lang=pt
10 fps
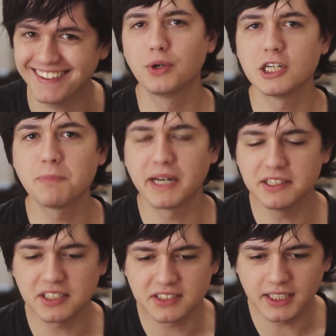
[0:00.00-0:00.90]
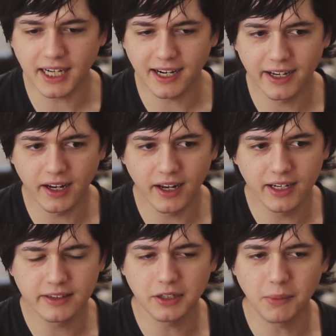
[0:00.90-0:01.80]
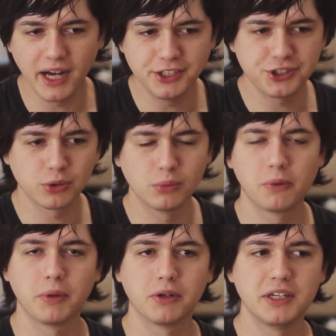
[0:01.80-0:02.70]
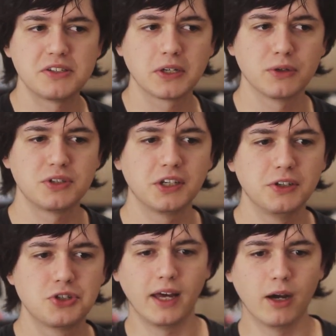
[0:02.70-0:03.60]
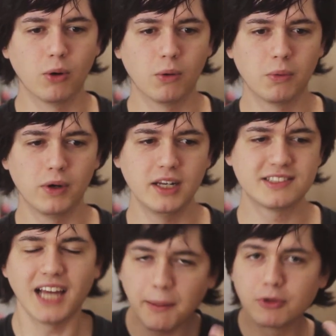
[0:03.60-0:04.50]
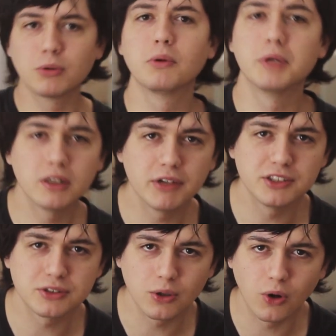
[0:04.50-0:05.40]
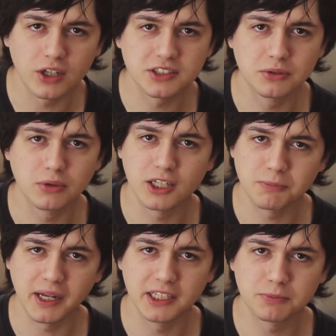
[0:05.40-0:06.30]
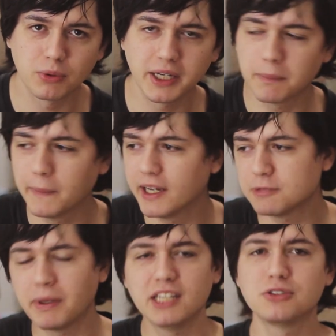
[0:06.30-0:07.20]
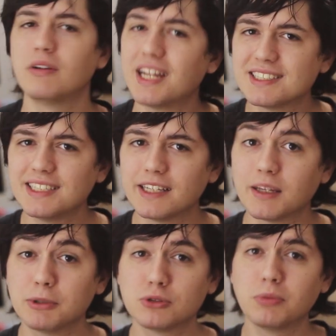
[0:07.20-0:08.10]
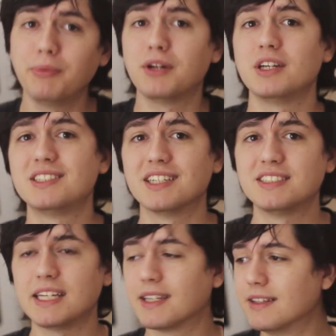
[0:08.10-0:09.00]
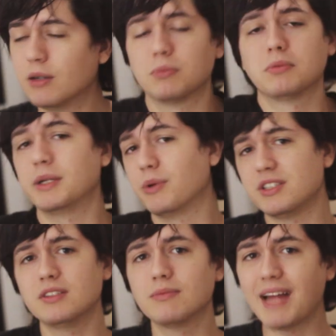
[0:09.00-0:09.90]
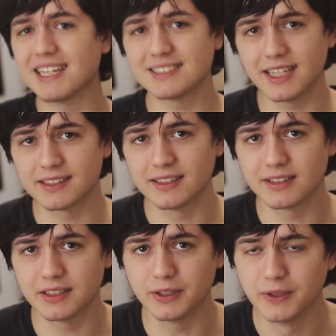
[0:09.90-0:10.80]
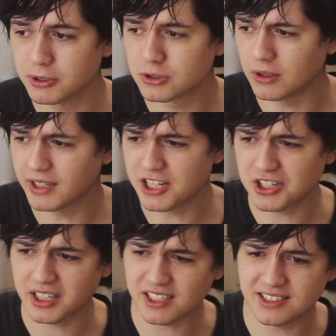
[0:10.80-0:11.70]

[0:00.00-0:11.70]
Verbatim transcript: o gasparense, assim, cara, é, é, ele tem uma rixa com o Blumenauense que é o seguinte: é, o, o, ele sabe que o Blumenauense não gosta do Gasparense. Por quê? Porque o Gasparense não dá seta. Mas o Blumenauense dá seta? Não, o Blumenauense não dá seta, entendeu? O pessoal acha que a